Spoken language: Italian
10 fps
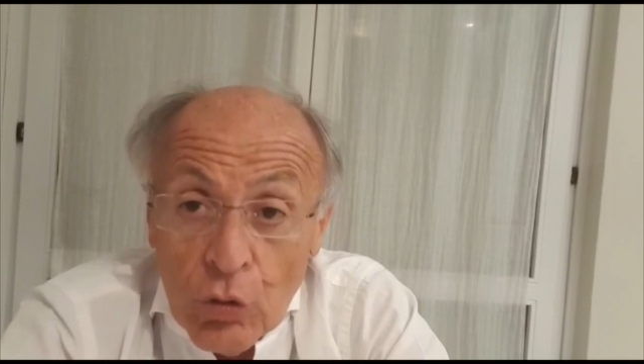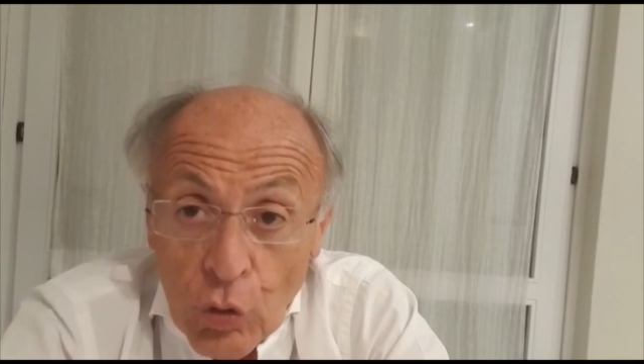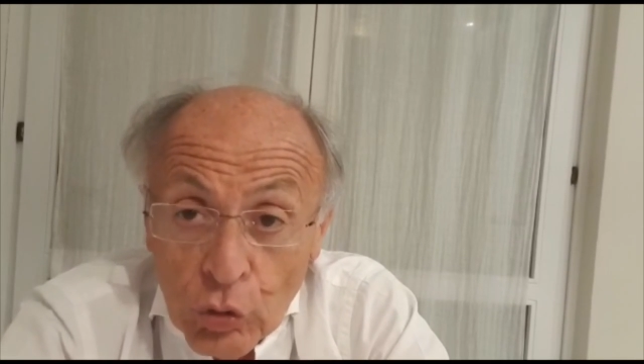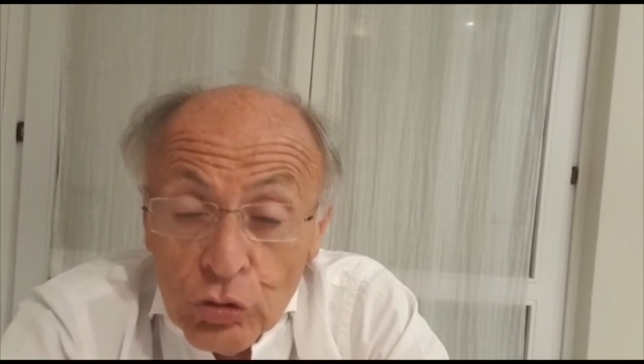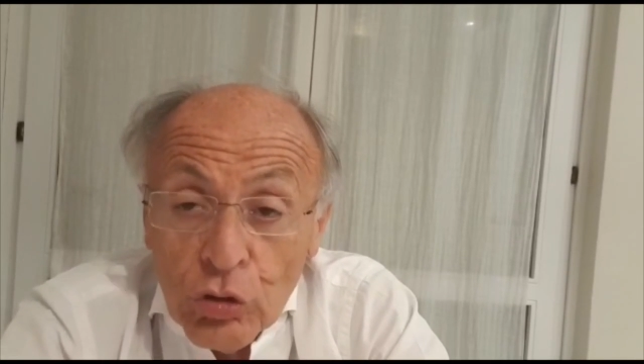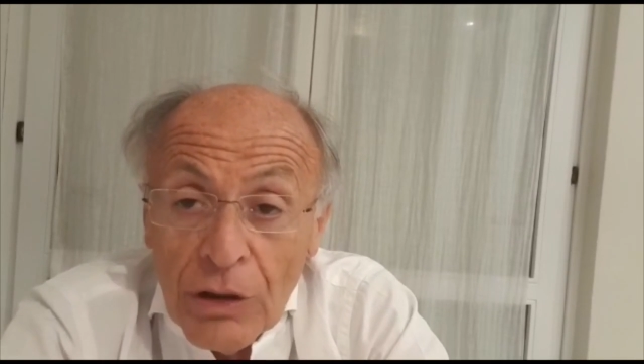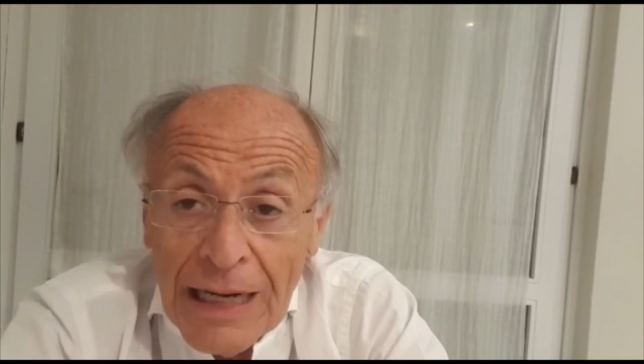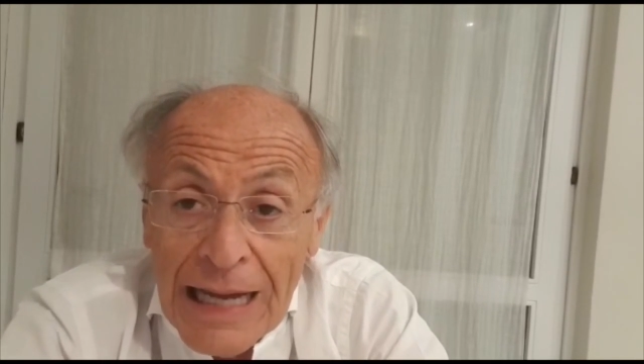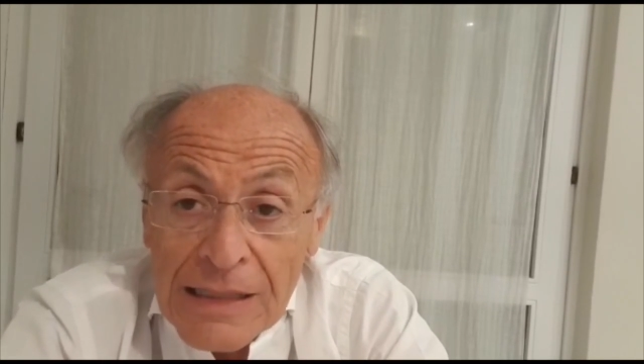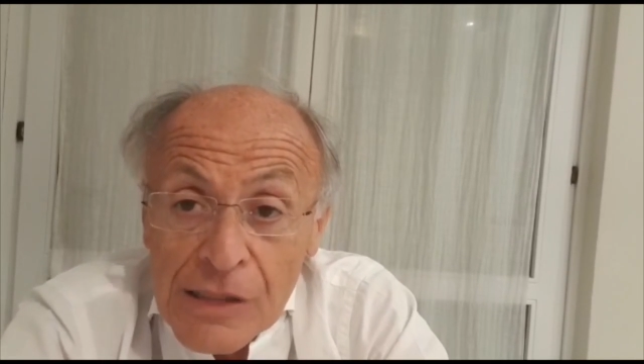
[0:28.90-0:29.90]
contro la
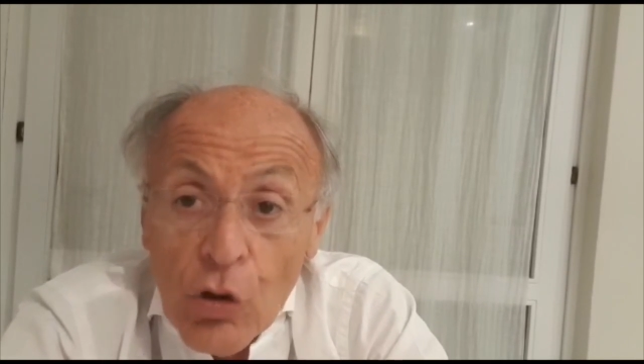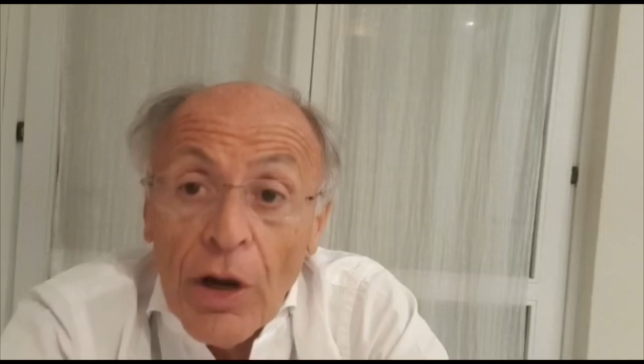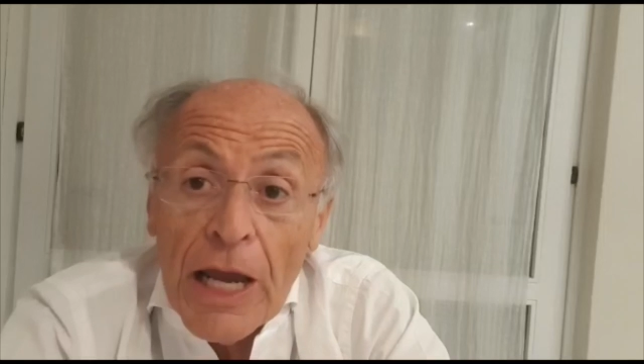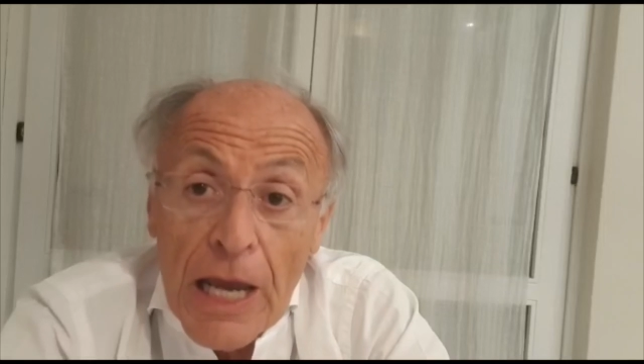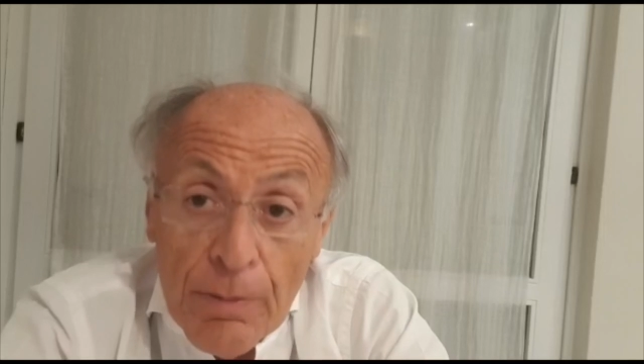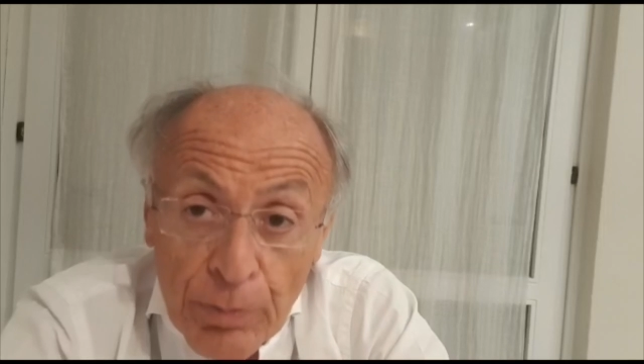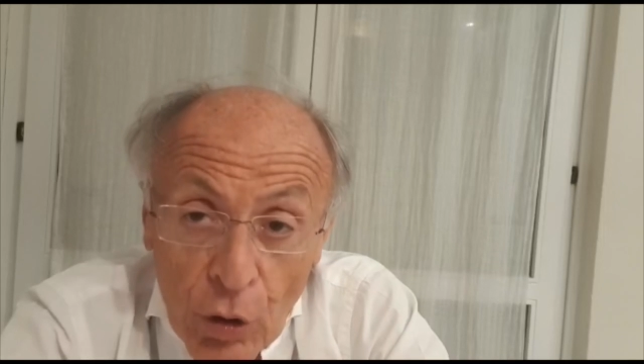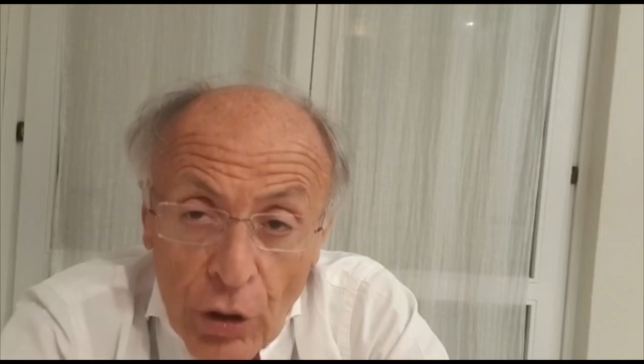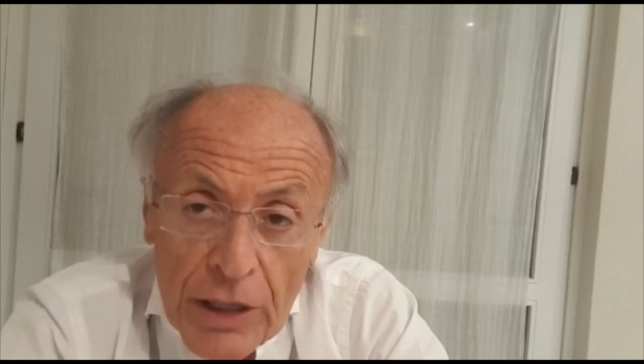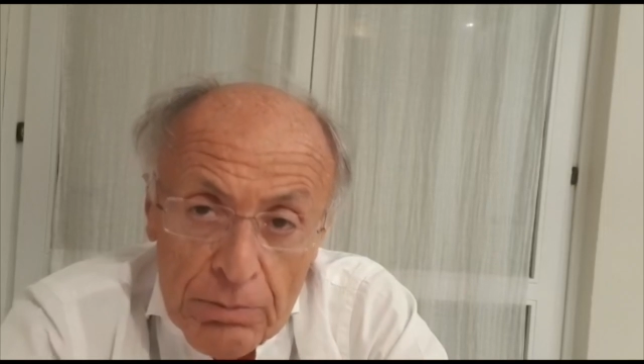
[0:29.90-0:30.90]
Lazio e
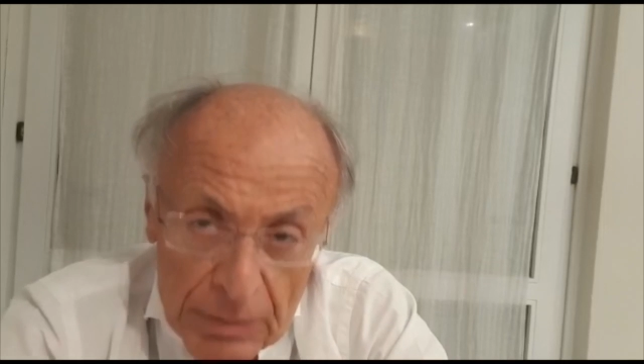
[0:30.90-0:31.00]
poi,